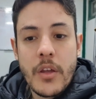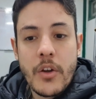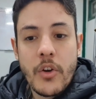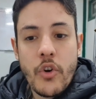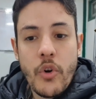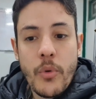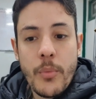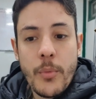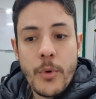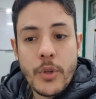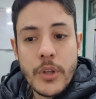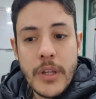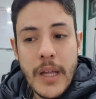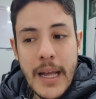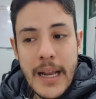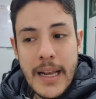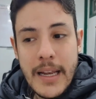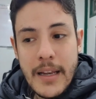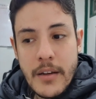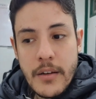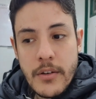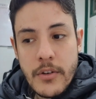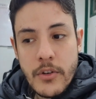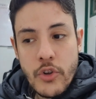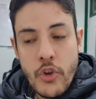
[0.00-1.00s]
como
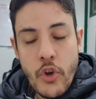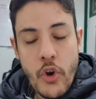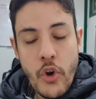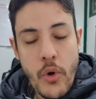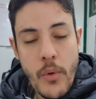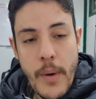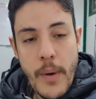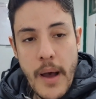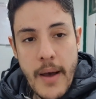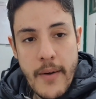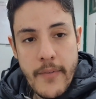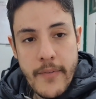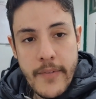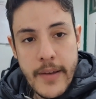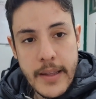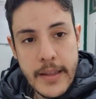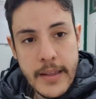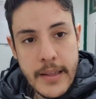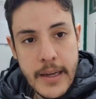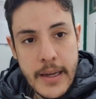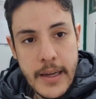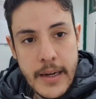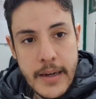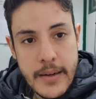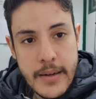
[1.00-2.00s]
tal no va a
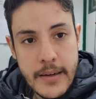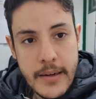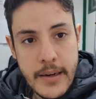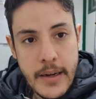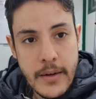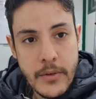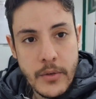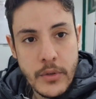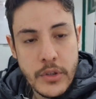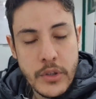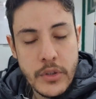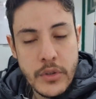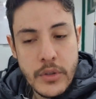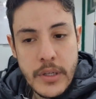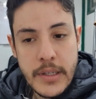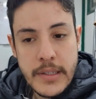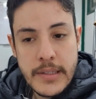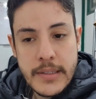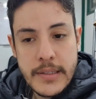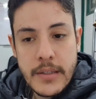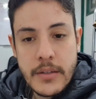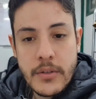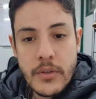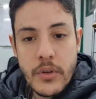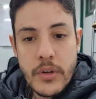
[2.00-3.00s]
afectar a nuestro
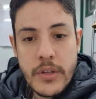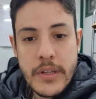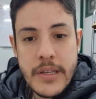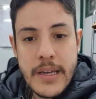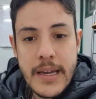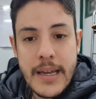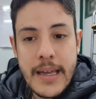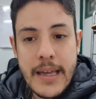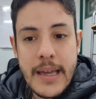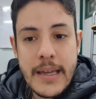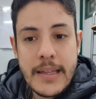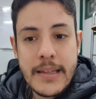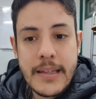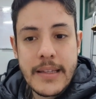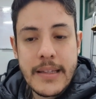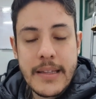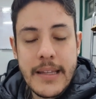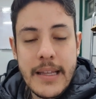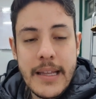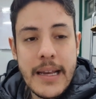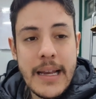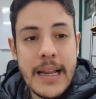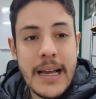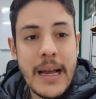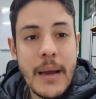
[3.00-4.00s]
transistor ya que este
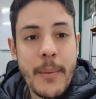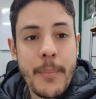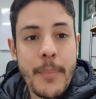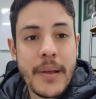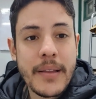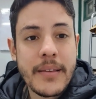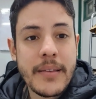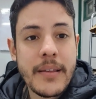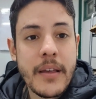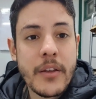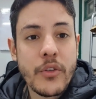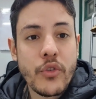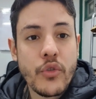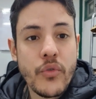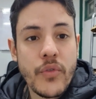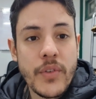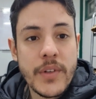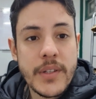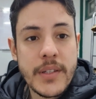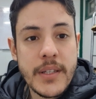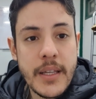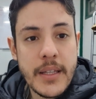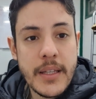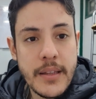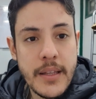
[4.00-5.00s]
tiene la capacidad
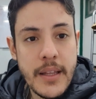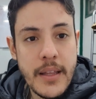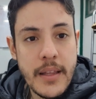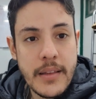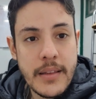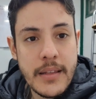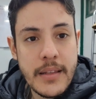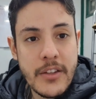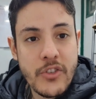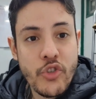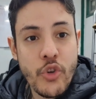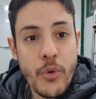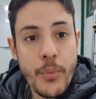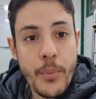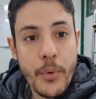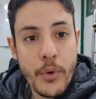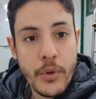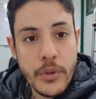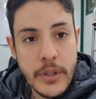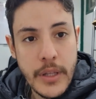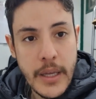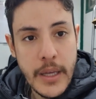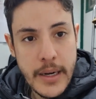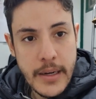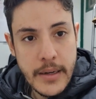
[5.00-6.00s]
suficiente de
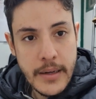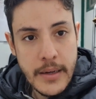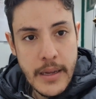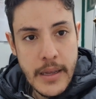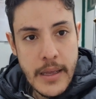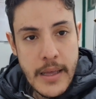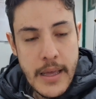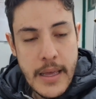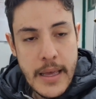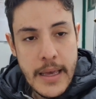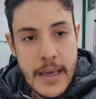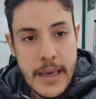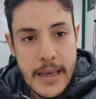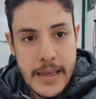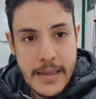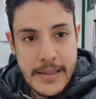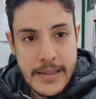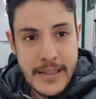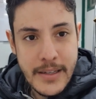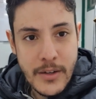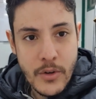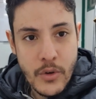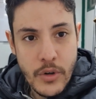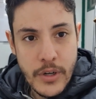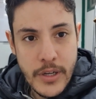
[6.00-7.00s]
soportar
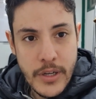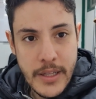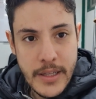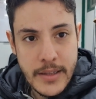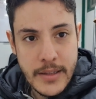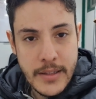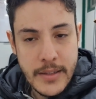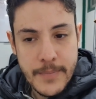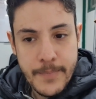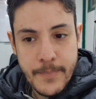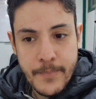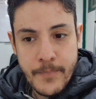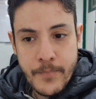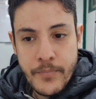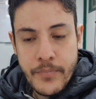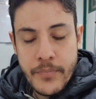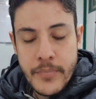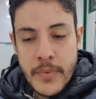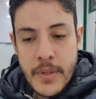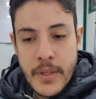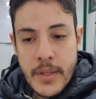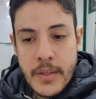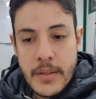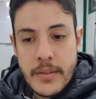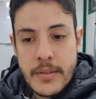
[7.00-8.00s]
esa corriente.
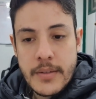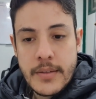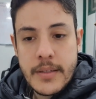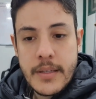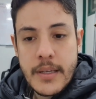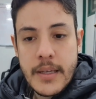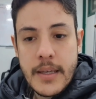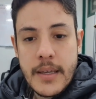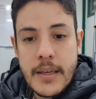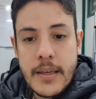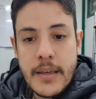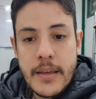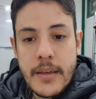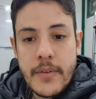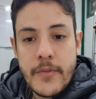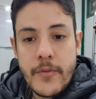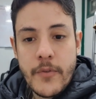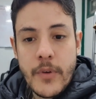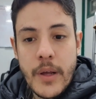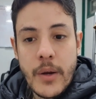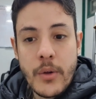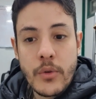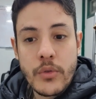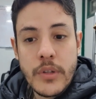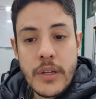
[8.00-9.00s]
Si
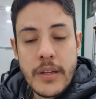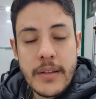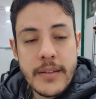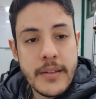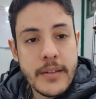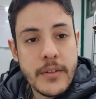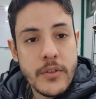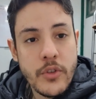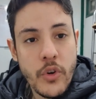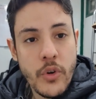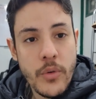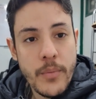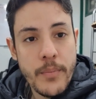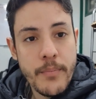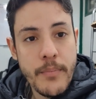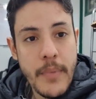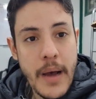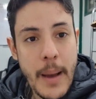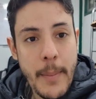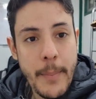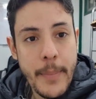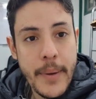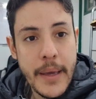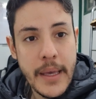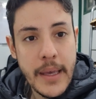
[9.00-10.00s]
fuera un transistor
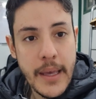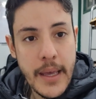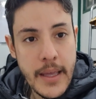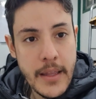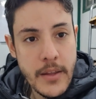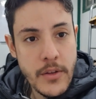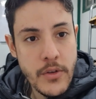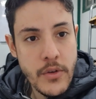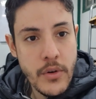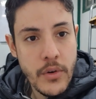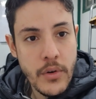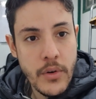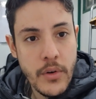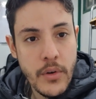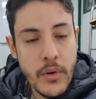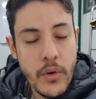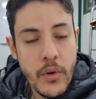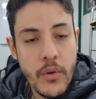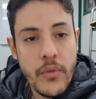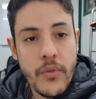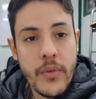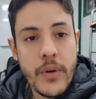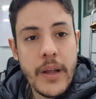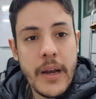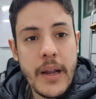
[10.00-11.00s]
más pequeño o
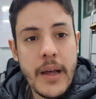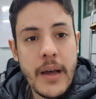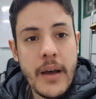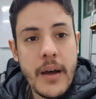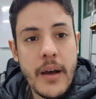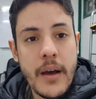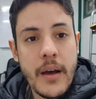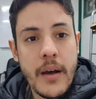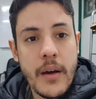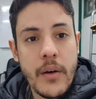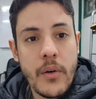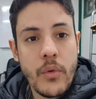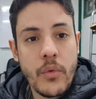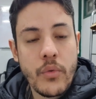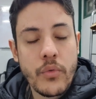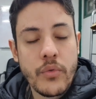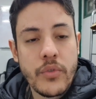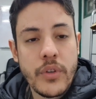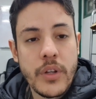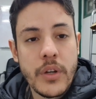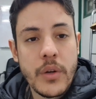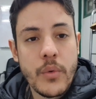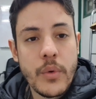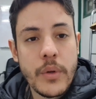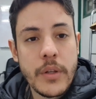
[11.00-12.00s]
fuera un
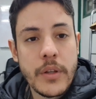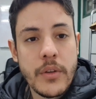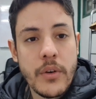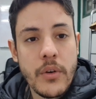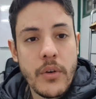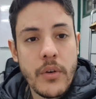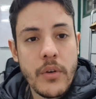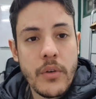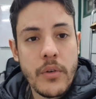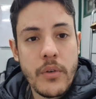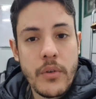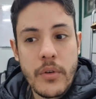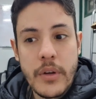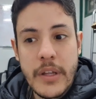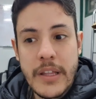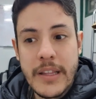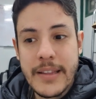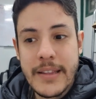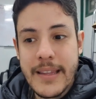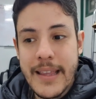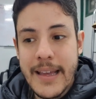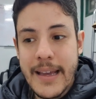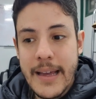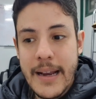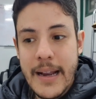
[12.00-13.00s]
circuito
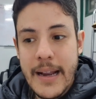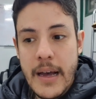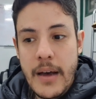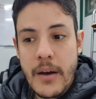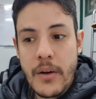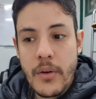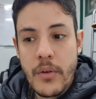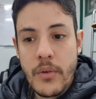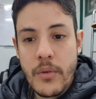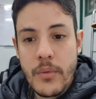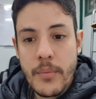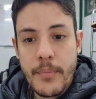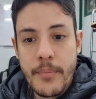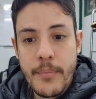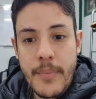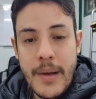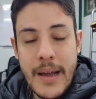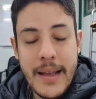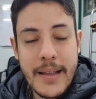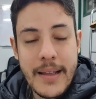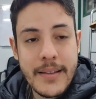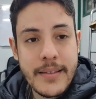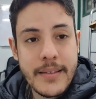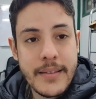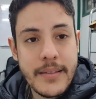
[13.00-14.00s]
integrado
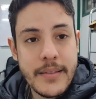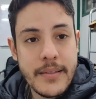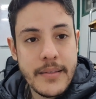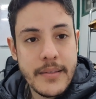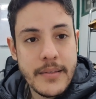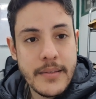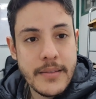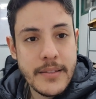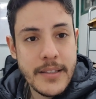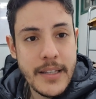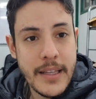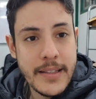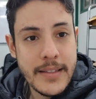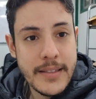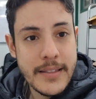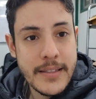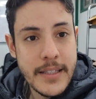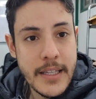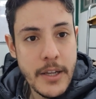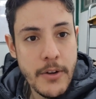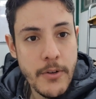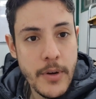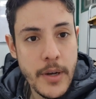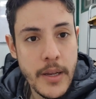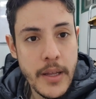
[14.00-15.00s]
más
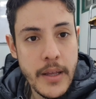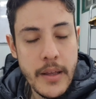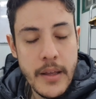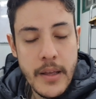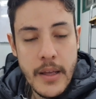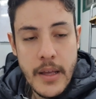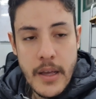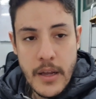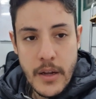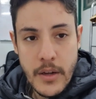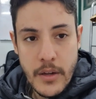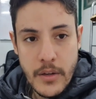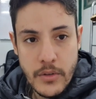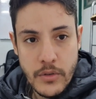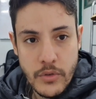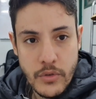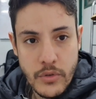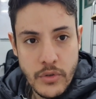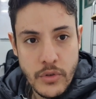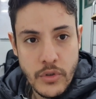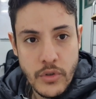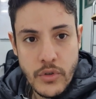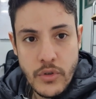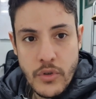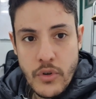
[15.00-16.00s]
sensible,
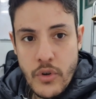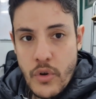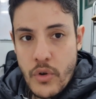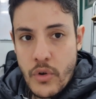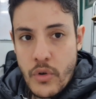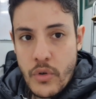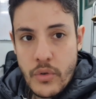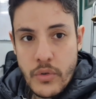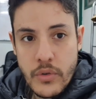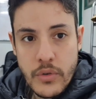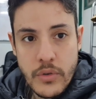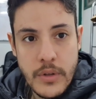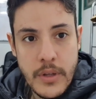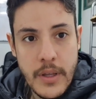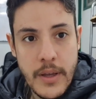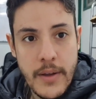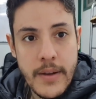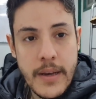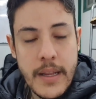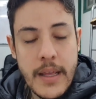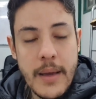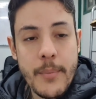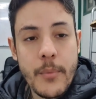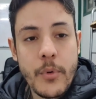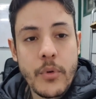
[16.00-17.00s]
nosotros no
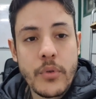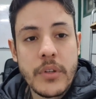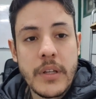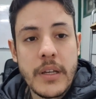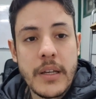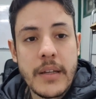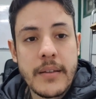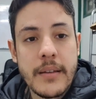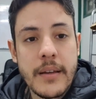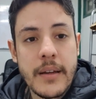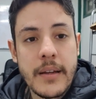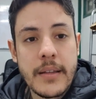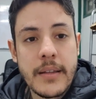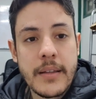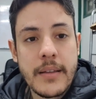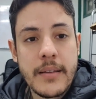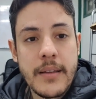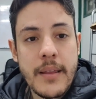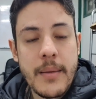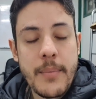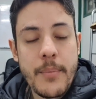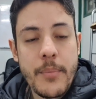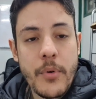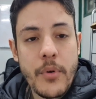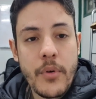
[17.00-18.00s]
deberíamos utilizar este
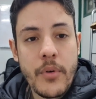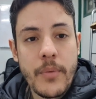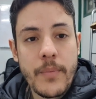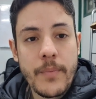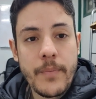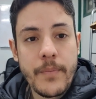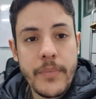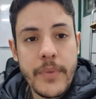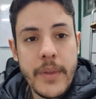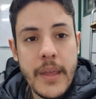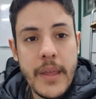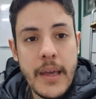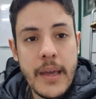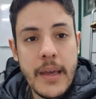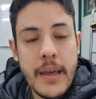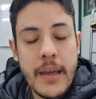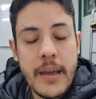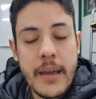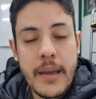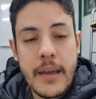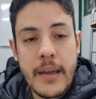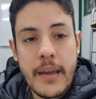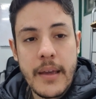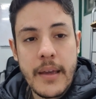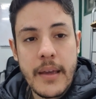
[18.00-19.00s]
tipo
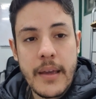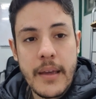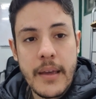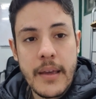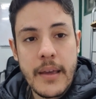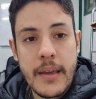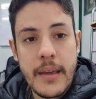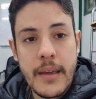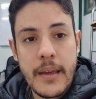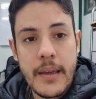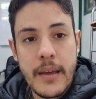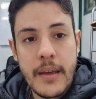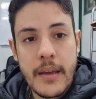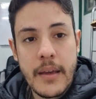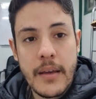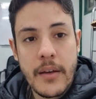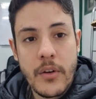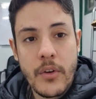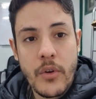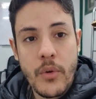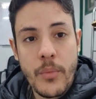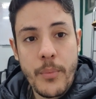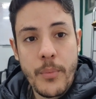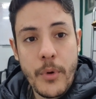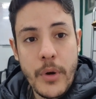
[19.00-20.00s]
de eh,
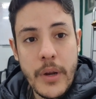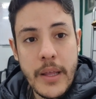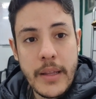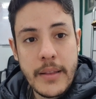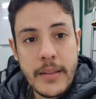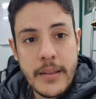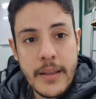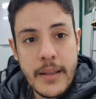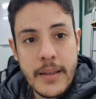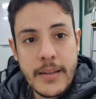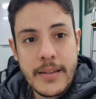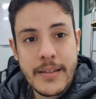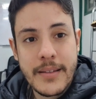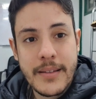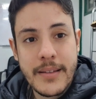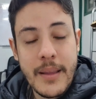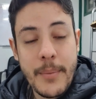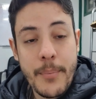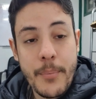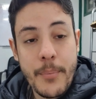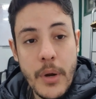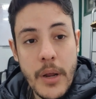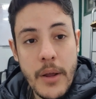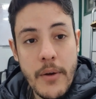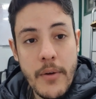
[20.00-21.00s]
componentes de
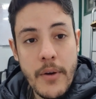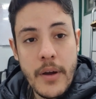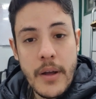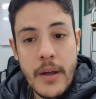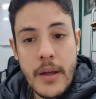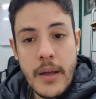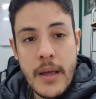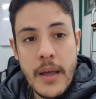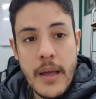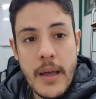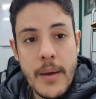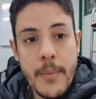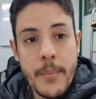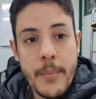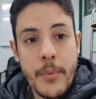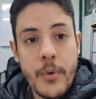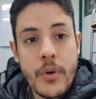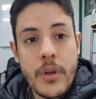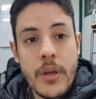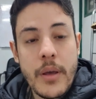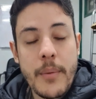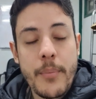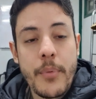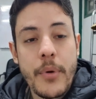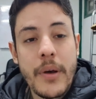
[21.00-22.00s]
prueba
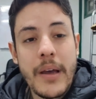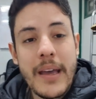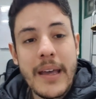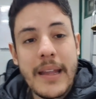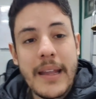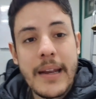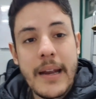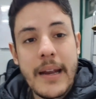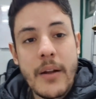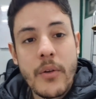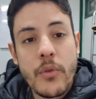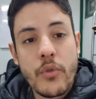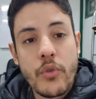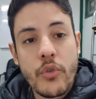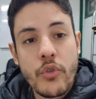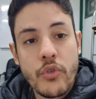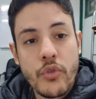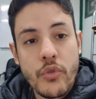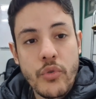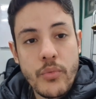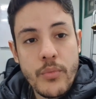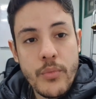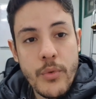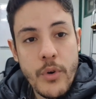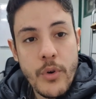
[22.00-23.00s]
porque puede generar un
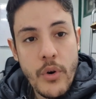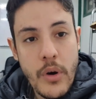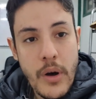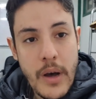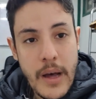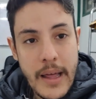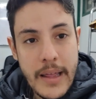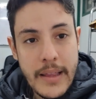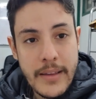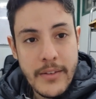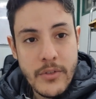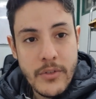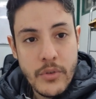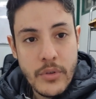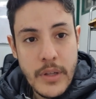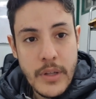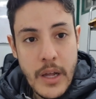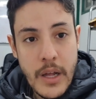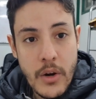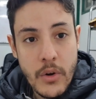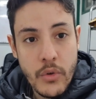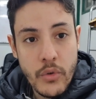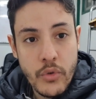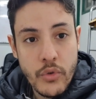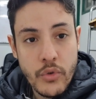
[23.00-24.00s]
consumo
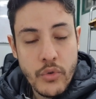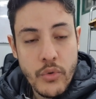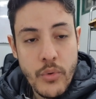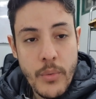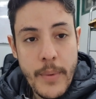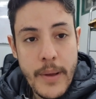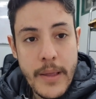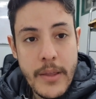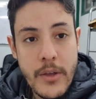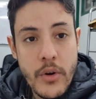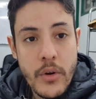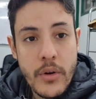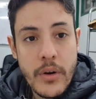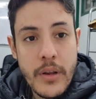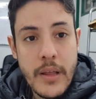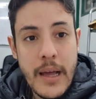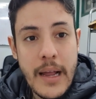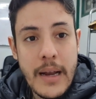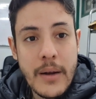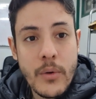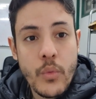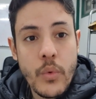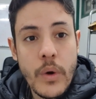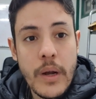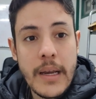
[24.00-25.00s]
adicional, un consumo mayor
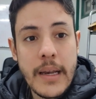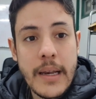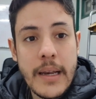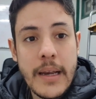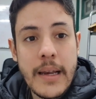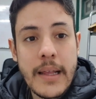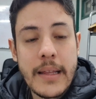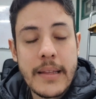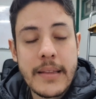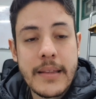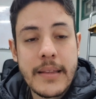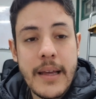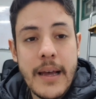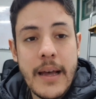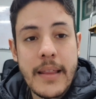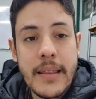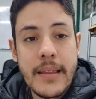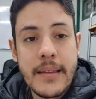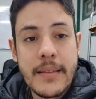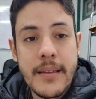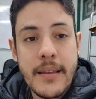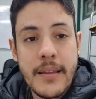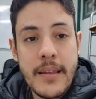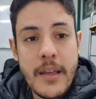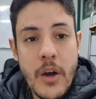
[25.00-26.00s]
al cual él está
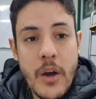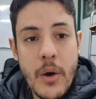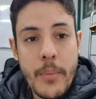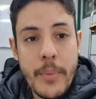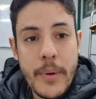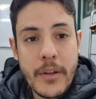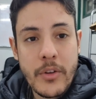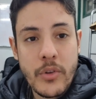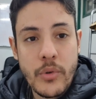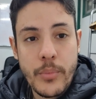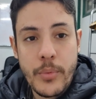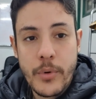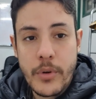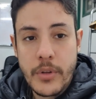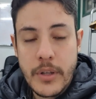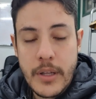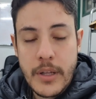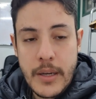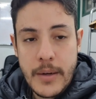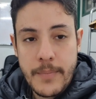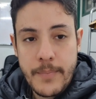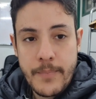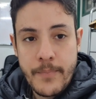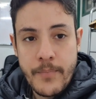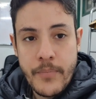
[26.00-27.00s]
diseñado para
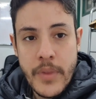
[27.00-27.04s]
soportar.